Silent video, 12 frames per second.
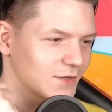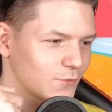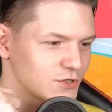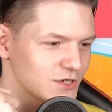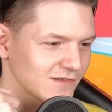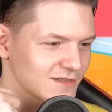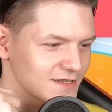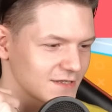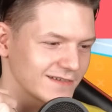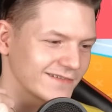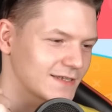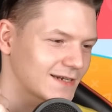научился
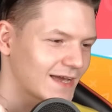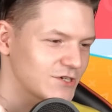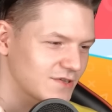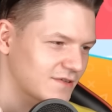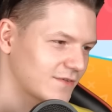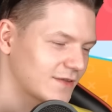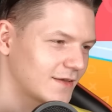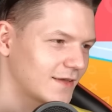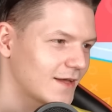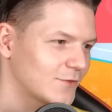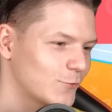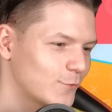делать качественно,
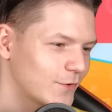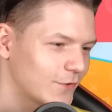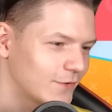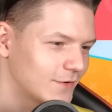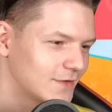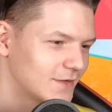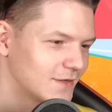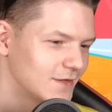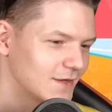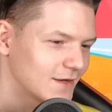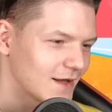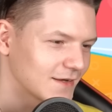я думаю,
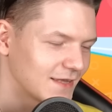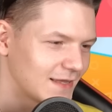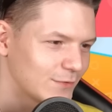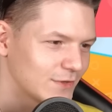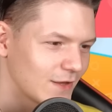когда-нибудь